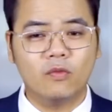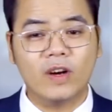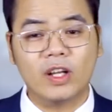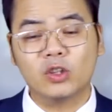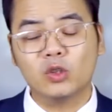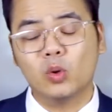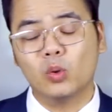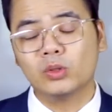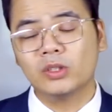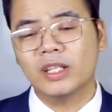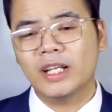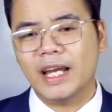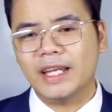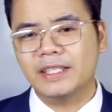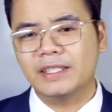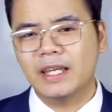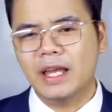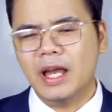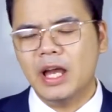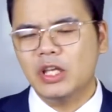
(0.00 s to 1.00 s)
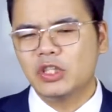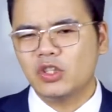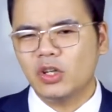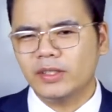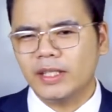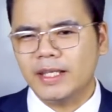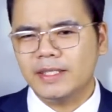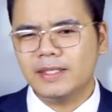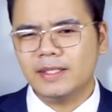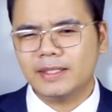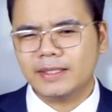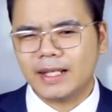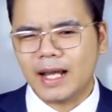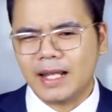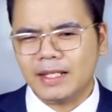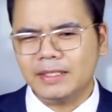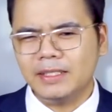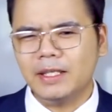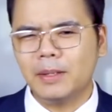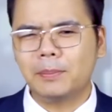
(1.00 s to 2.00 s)
và Thủ tướng Anh cho thấy sự
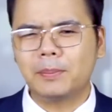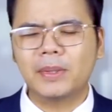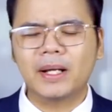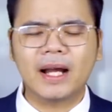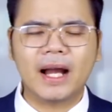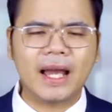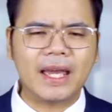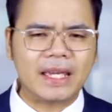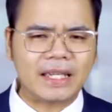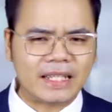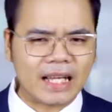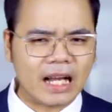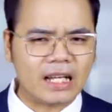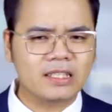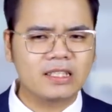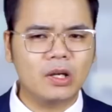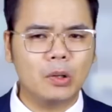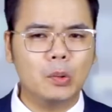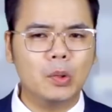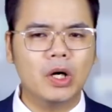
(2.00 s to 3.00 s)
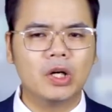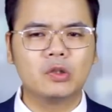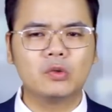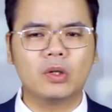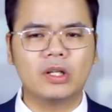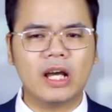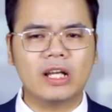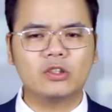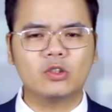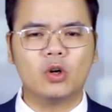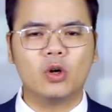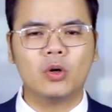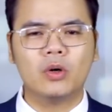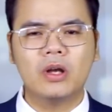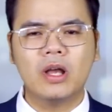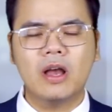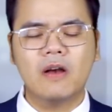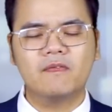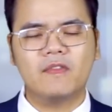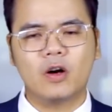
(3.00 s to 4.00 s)
can thiệp ngày càng sâu hơn của NATO
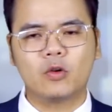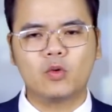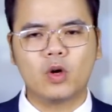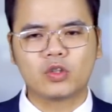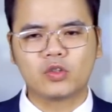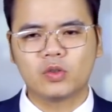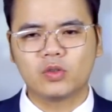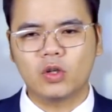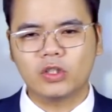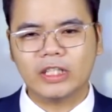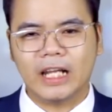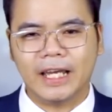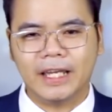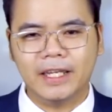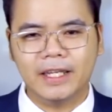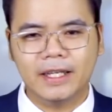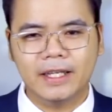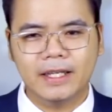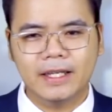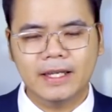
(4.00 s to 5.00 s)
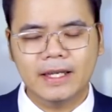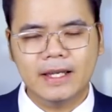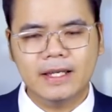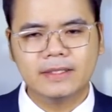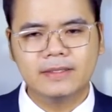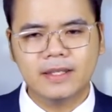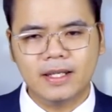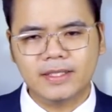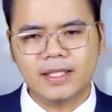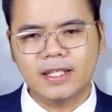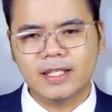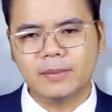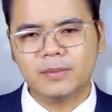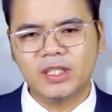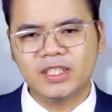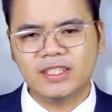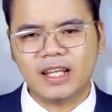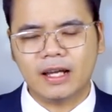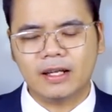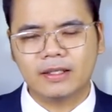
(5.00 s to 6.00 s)
vào cuộc xung đột này, dựa trên niềm tin
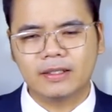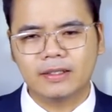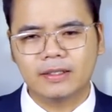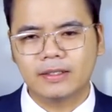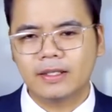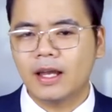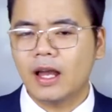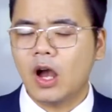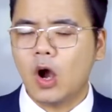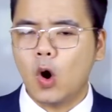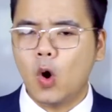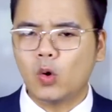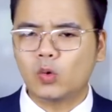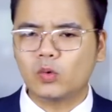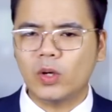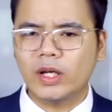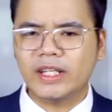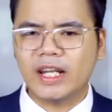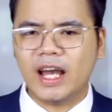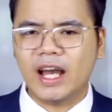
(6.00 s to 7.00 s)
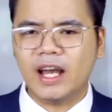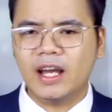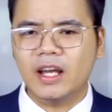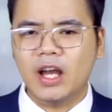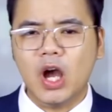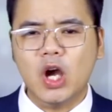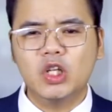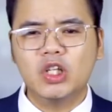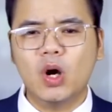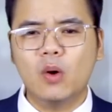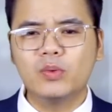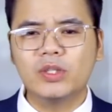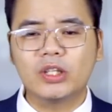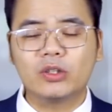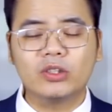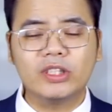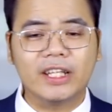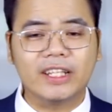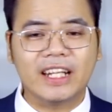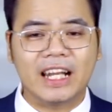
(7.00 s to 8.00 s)
rằng Ukraine không chỉ có
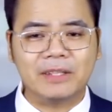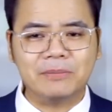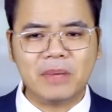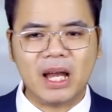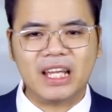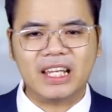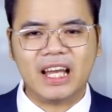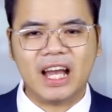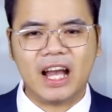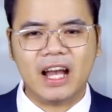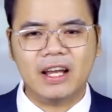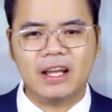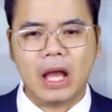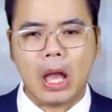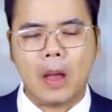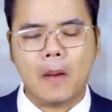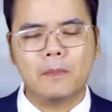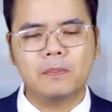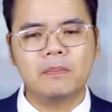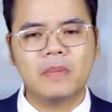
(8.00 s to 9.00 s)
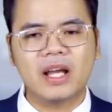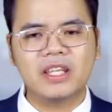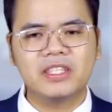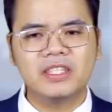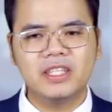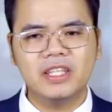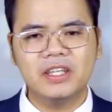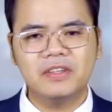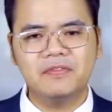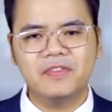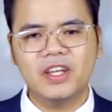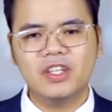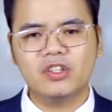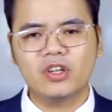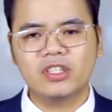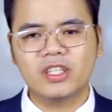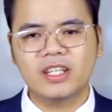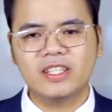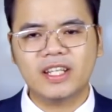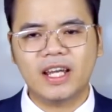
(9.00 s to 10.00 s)
thể đánh bại Nga mà chi phí cho
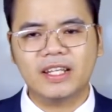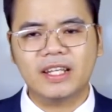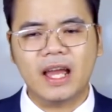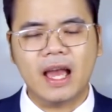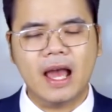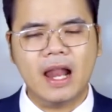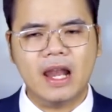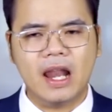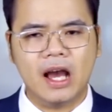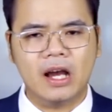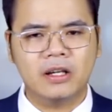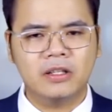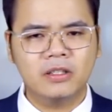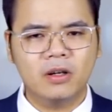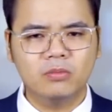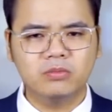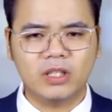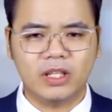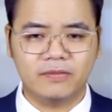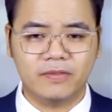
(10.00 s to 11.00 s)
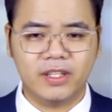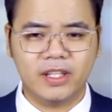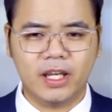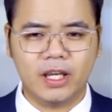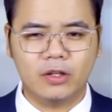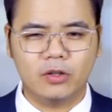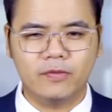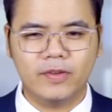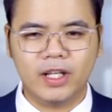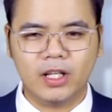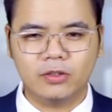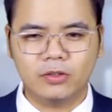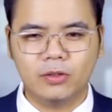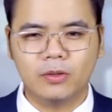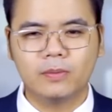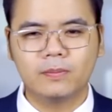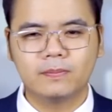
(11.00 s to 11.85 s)
chiến tranh là không thành vấn đề đối với NATO.